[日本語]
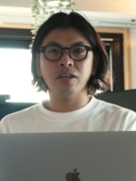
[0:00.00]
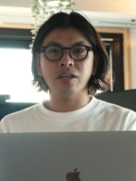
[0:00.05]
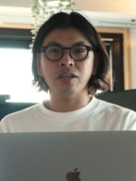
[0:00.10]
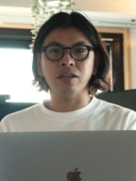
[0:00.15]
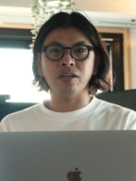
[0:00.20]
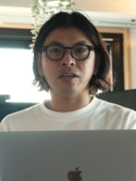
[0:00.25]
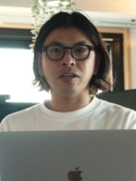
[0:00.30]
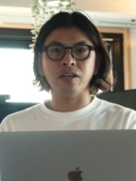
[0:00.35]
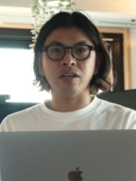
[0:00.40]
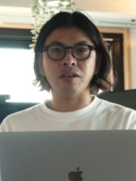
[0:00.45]

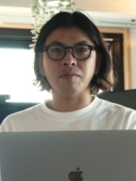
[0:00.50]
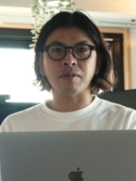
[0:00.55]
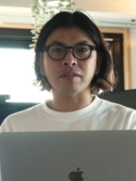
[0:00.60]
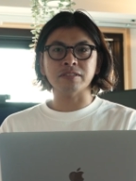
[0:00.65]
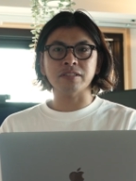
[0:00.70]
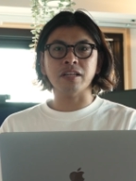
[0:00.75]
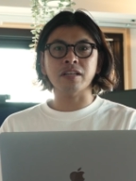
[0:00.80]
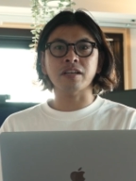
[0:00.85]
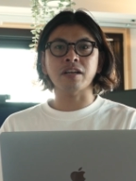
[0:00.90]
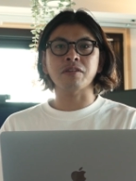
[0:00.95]
えー、まあ、
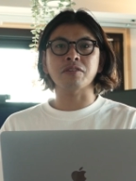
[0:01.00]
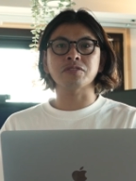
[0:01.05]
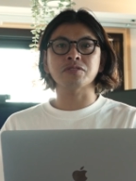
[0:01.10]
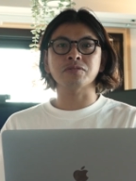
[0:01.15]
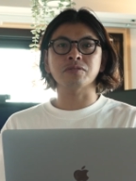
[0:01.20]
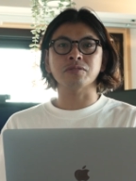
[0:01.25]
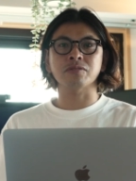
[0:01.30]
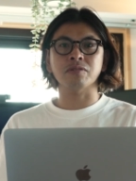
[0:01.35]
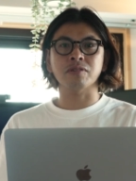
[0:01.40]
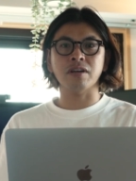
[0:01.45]
前回の仕
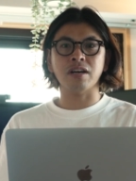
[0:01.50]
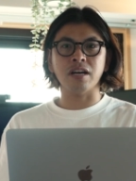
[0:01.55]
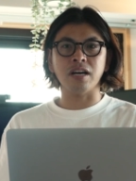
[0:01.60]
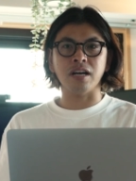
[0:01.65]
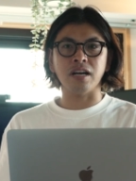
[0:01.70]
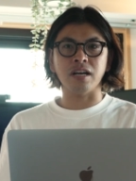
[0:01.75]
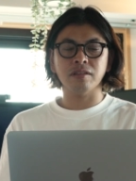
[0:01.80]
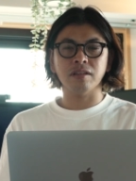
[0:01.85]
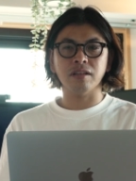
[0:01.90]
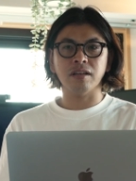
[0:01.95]
事
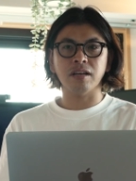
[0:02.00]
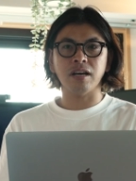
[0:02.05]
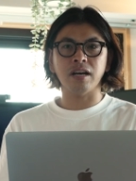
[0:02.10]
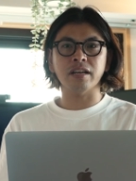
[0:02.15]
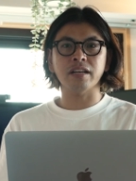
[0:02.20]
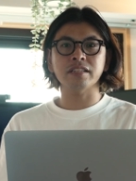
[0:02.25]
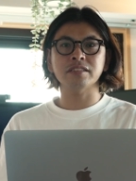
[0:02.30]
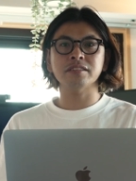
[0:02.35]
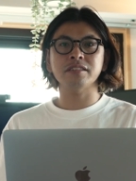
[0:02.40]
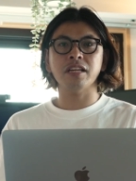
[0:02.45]
が、
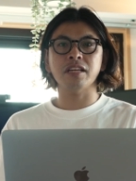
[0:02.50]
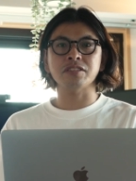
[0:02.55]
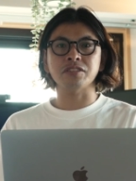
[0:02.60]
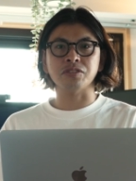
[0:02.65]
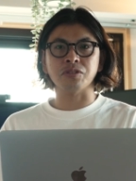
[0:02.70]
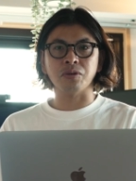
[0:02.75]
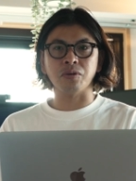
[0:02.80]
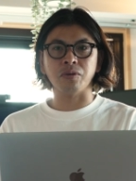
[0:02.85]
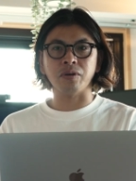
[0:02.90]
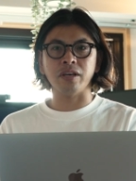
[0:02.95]

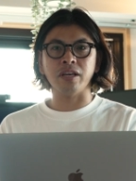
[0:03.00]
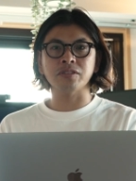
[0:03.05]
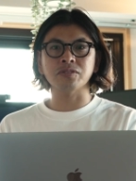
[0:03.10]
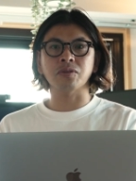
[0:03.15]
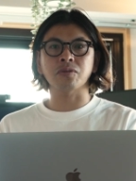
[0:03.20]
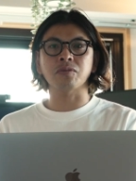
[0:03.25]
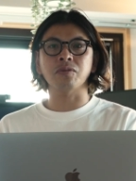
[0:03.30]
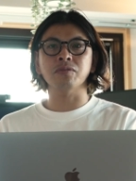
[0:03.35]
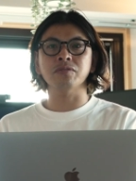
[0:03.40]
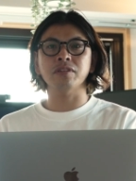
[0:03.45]
アーリーステージの映
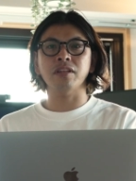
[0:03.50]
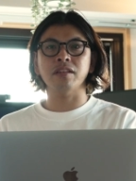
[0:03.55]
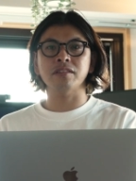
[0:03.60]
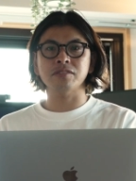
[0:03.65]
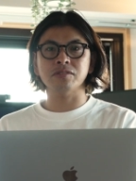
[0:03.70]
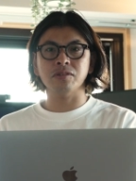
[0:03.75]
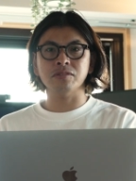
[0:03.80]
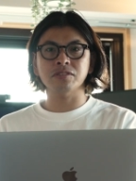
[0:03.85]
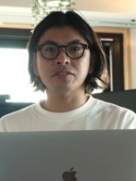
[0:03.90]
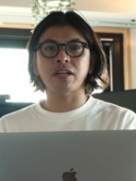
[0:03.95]
像
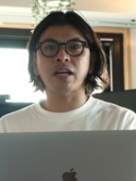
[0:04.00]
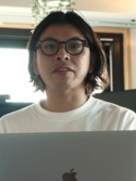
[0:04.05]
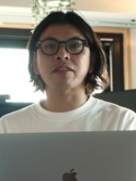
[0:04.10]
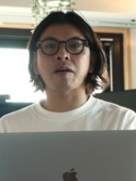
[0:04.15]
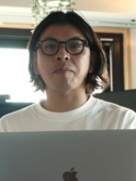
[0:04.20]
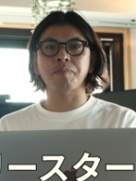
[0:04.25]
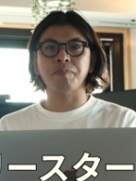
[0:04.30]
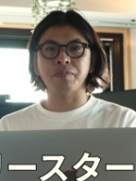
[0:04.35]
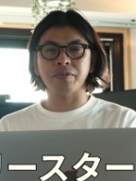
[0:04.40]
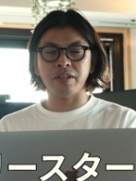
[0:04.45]
コンテンツの
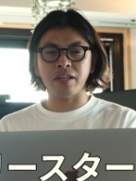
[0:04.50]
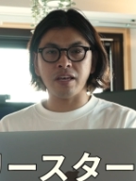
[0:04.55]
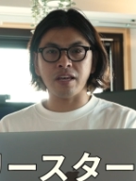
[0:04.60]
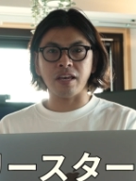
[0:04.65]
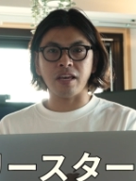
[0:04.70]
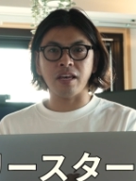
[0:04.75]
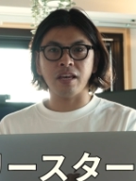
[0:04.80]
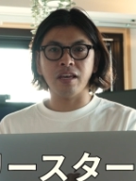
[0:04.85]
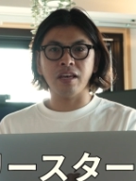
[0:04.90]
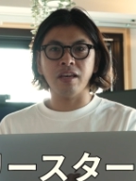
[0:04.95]
スタートアップ
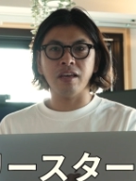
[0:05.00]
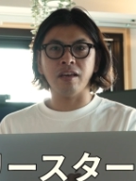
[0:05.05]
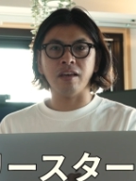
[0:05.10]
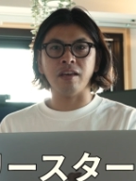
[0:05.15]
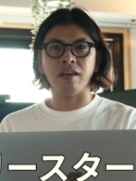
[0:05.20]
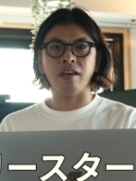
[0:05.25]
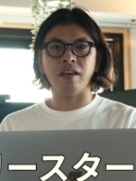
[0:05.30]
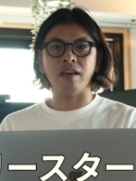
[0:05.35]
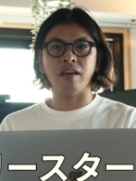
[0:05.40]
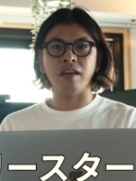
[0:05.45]
で、
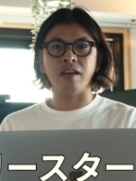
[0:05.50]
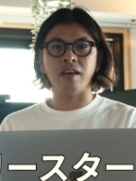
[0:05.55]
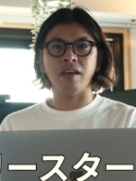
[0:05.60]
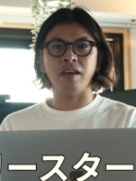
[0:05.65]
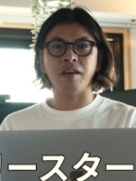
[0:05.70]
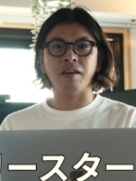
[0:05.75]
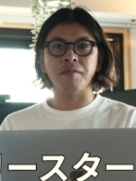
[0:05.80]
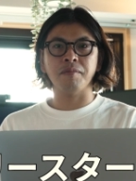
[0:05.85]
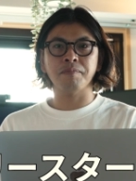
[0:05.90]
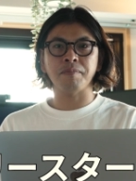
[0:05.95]

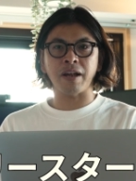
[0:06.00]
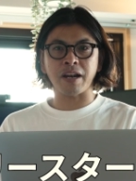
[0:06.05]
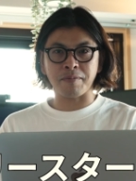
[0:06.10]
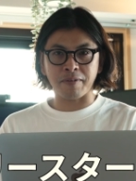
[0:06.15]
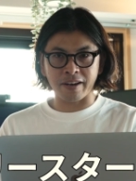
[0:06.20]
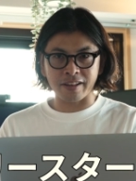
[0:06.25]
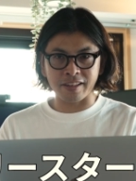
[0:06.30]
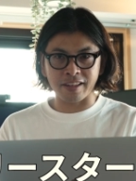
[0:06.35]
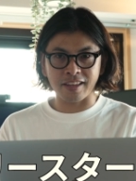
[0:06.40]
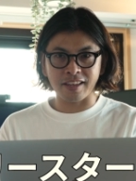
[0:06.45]
えー、
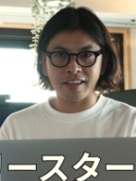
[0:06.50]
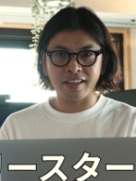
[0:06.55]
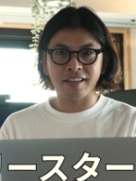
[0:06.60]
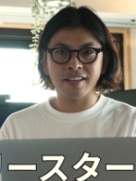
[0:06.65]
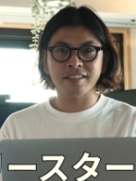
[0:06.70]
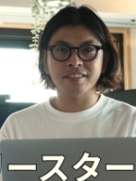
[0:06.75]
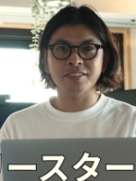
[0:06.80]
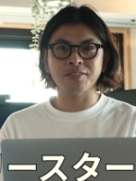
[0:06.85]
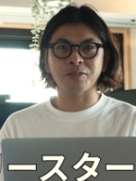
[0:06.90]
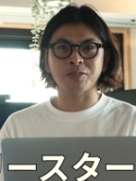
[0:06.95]
バリバリに
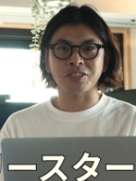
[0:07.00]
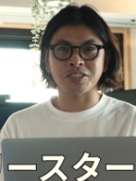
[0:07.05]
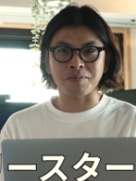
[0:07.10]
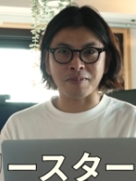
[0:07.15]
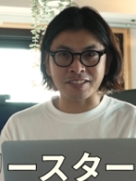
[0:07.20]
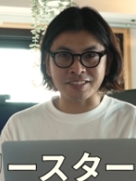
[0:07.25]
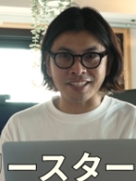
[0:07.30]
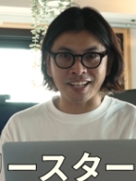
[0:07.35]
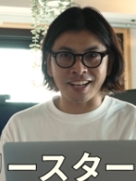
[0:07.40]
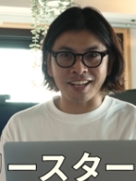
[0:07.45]
仕事し
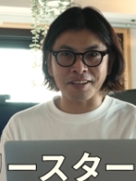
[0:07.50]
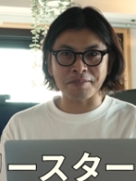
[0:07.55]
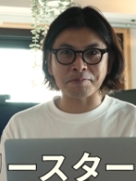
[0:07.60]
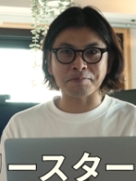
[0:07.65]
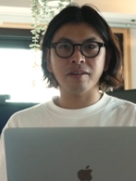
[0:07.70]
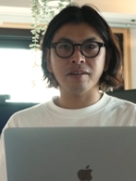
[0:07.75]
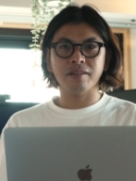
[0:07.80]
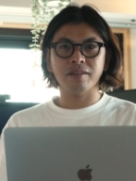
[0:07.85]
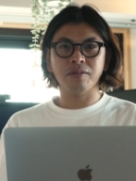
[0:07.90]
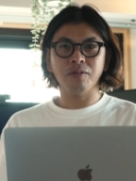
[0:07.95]
ました。
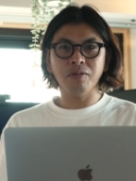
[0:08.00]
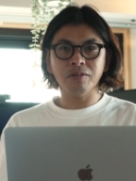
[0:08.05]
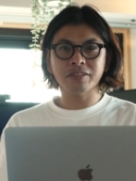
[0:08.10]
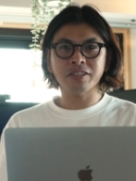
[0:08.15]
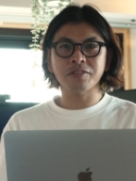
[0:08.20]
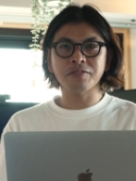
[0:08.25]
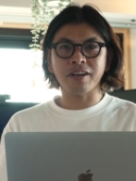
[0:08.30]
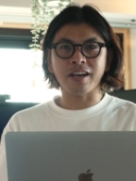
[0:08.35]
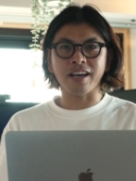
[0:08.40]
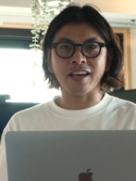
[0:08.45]
大
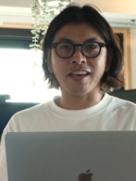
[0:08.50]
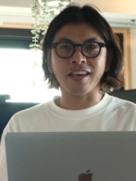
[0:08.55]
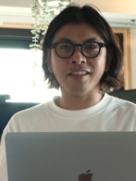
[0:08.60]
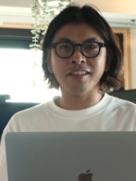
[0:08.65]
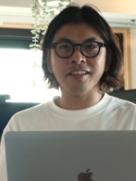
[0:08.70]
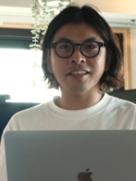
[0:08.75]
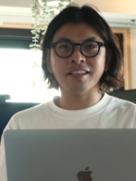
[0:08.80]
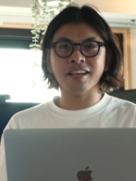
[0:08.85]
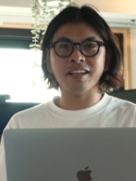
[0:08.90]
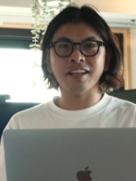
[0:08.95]
きくは
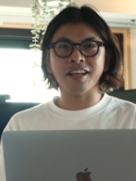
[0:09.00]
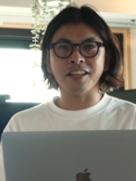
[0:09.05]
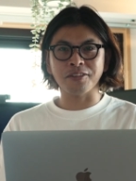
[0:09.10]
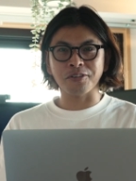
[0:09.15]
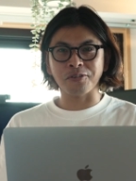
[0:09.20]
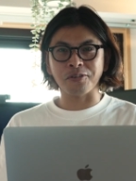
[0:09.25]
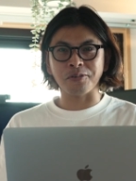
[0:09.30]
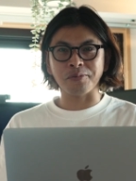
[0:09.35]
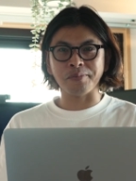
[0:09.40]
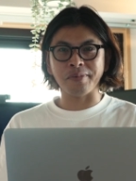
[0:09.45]
エニカラー
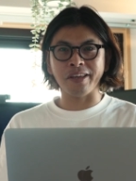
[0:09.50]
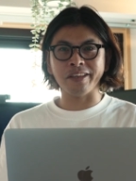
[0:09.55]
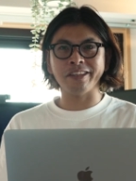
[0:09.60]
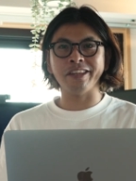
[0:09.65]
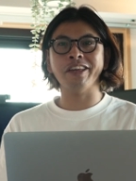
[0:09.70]
のメイ